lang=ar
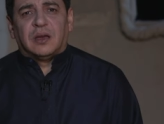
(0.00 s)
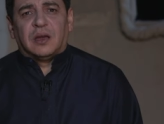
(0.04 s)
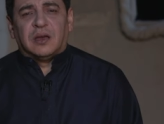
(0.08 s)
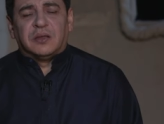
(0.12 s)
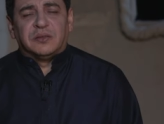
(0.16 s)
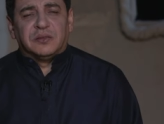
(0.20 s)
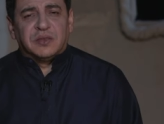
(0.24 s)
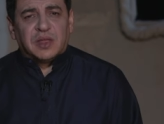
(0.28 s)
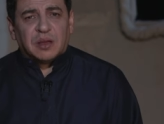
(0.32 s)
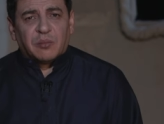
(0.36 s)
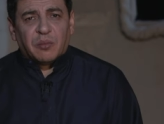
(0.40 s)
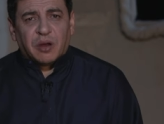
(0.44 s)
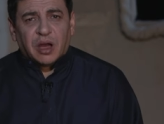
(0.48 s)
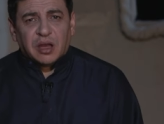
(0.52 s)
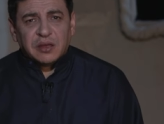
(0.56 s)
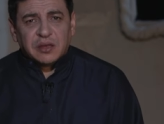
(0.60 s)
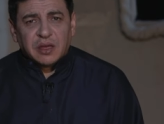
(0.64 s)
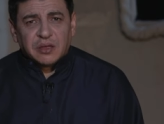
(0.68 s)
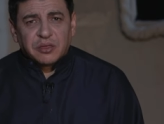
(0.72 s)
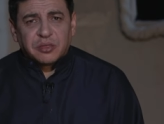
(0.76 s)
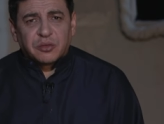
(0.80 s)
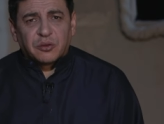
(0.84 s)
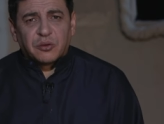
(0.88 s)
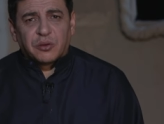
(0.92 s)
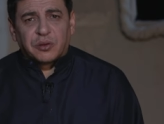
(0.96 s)
عندما
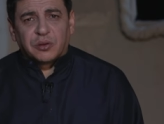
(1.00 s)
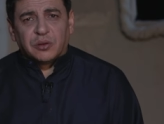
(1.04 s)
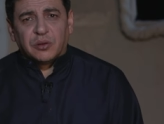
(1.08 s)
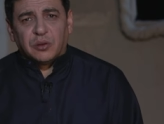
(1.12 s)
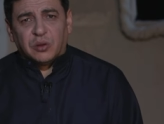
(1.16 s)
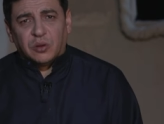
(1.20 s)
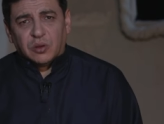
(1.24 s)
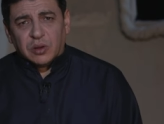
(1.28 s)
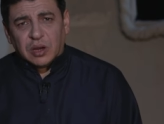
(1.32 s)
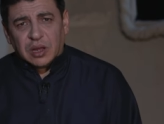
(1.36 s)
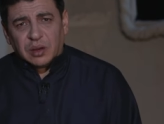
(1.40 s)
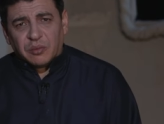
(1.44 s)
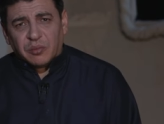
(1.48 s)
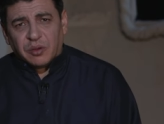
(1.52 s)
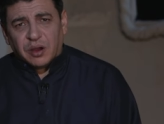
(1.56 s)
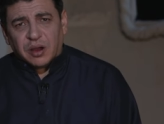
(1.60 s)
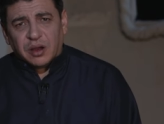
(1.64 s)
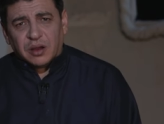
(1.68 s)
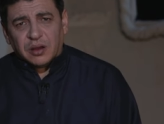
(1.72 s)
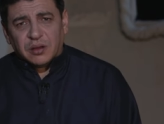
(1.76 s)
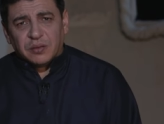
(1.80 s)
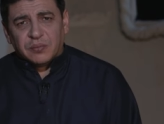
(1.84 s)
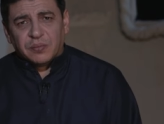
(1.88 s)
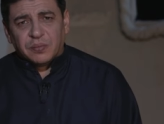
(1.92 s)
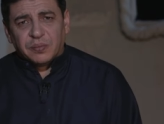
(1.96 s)
يذكر
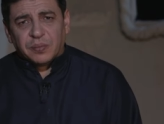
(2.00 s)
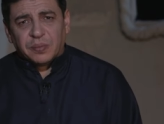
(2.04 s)
العلماء